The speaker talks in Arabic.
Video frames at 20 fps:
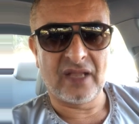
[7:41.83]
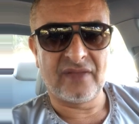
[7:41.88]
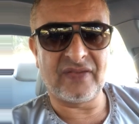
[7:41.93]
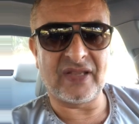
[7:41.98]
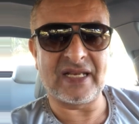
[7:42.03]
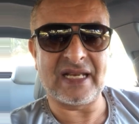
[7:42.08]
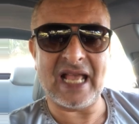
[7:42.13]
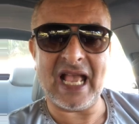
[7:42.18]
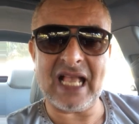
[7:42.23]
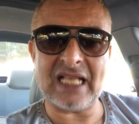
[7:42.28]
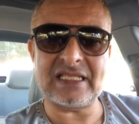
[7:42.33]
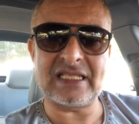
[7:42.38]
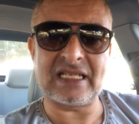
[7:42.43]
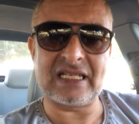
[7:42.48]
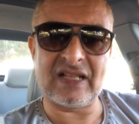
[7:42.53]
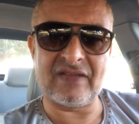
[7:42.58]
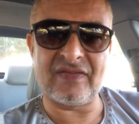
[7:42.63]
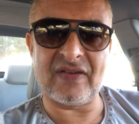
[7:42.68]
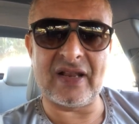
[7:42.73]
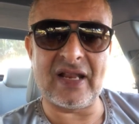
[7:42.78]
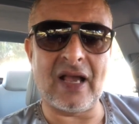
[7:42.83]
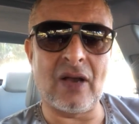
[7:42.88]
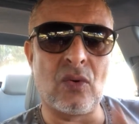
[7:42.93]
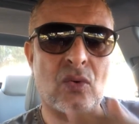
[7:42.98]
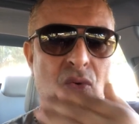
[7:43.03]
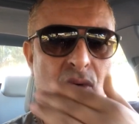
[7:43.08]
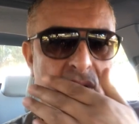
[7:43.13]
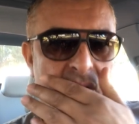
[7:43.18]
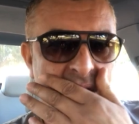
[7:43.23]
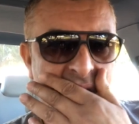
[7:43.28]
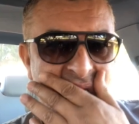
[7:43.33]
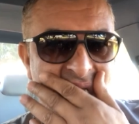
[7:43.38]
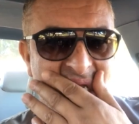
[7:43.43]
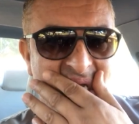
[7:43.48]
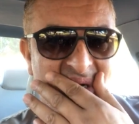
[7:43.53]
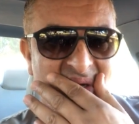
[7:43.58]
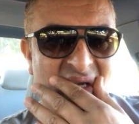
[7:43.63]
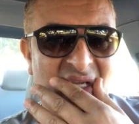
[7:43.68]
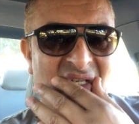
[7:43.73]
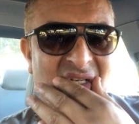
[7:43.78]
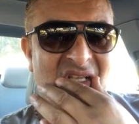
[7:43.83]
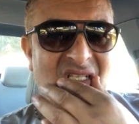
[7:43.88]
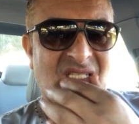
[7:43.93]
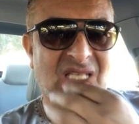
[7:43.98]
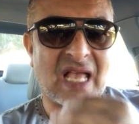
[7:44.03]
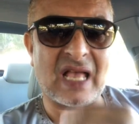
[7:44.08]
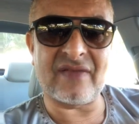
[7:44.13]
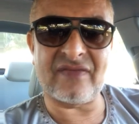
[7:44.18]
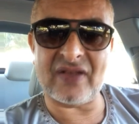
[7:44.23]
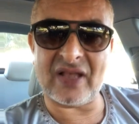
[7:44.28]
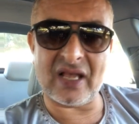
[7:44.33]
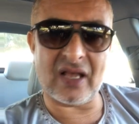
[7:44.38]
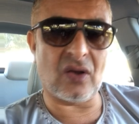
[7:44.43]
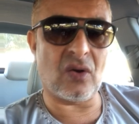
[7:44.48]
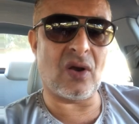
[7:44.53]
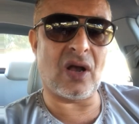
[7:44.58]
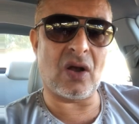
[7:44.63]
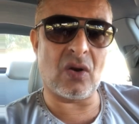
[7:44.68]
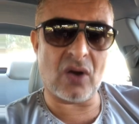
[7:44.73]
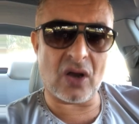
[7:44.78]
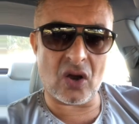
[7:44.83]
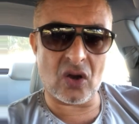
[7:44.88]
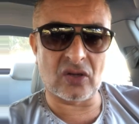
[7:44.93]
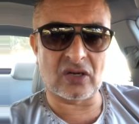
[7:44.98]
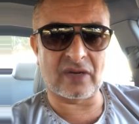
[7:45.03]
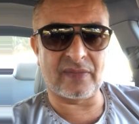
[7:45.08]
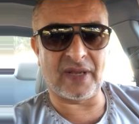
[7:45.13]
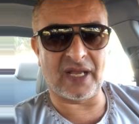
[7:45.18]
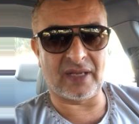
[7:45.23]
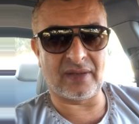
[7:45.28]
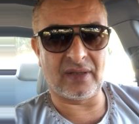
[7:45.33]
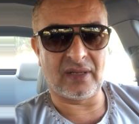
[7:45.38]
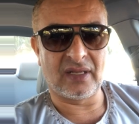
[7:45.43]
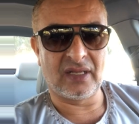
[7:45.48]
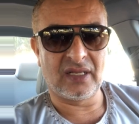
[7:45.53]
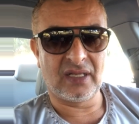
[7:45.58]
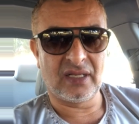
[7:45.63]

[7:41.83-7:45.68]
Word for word: فان احسن فله وان اساء فهو هو حر بقى